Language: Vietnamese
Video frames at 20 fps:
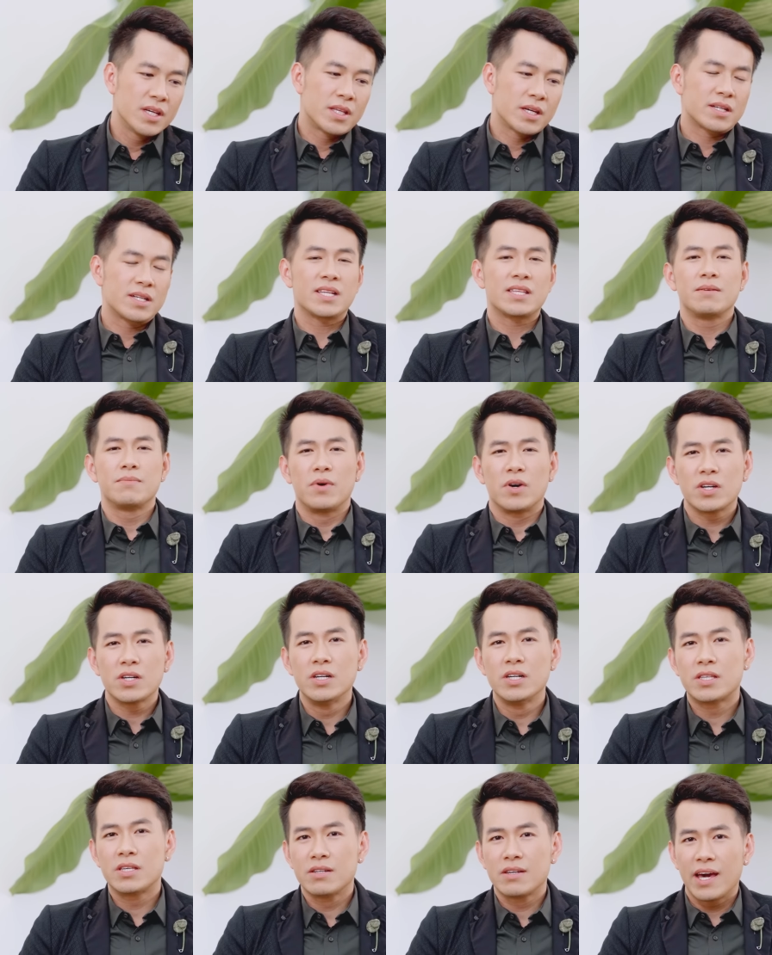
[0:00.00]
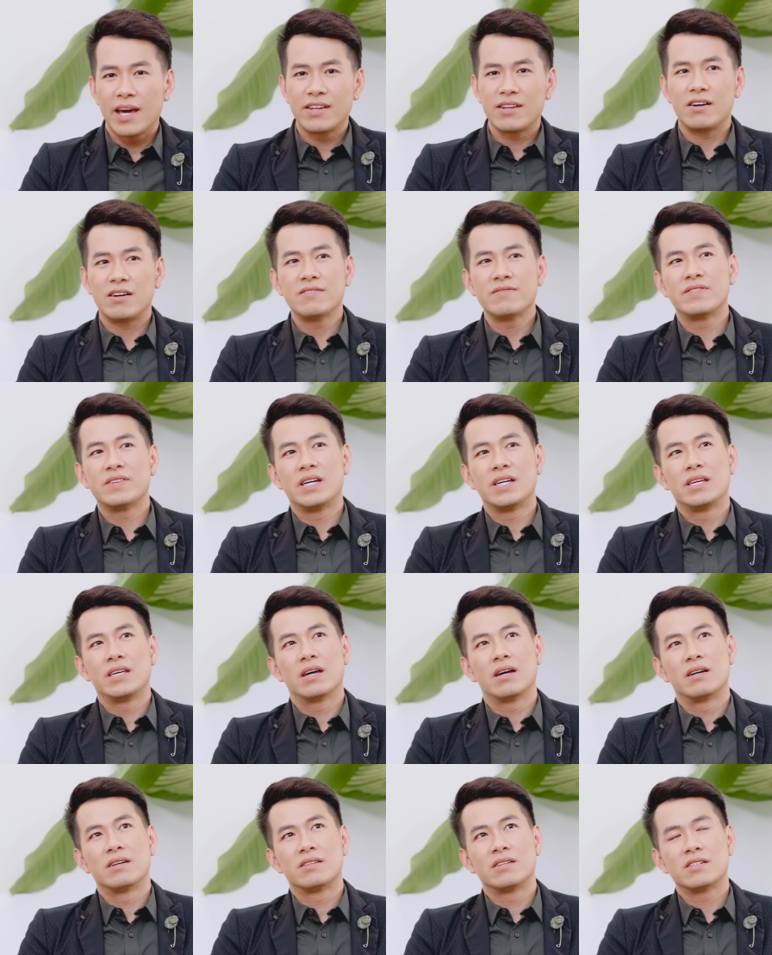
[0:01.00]
Thực ra thì mọi người thường hay nói về
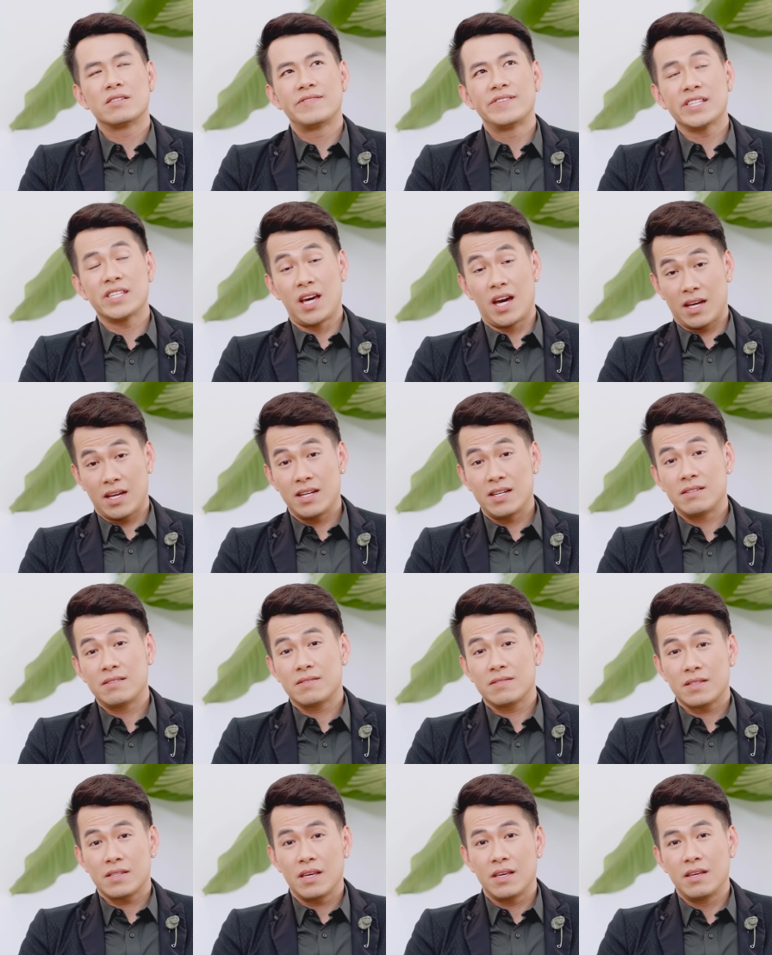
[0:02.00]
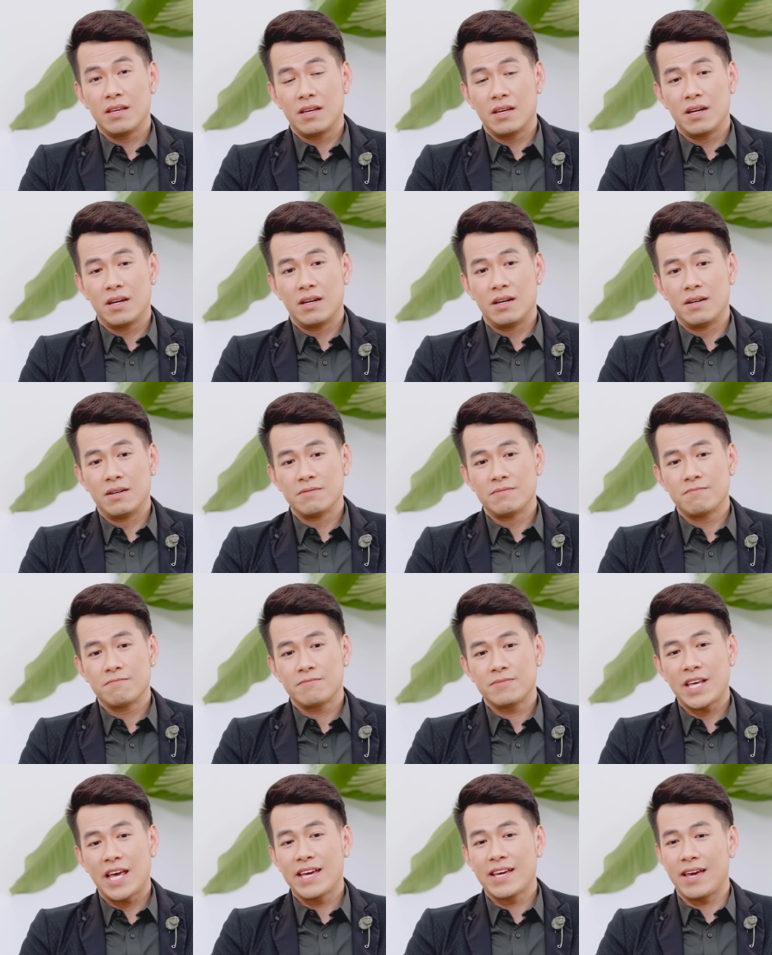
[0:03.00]
nói nước Nhật á, thì
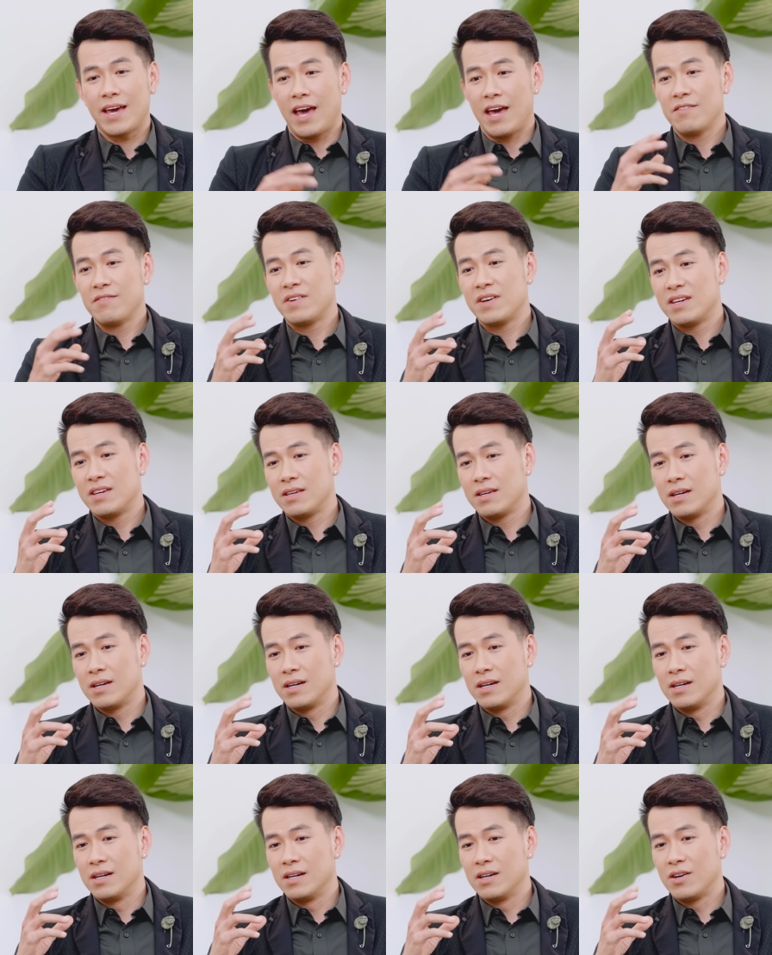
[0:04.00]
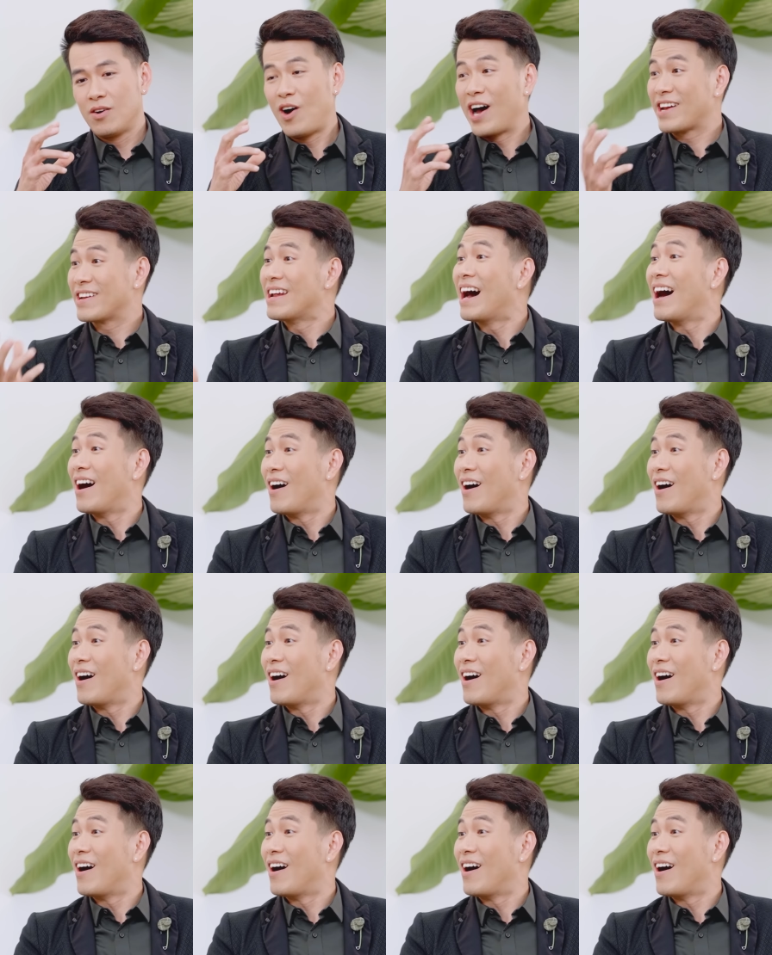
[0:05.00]
sẽ hay kể về hoa anh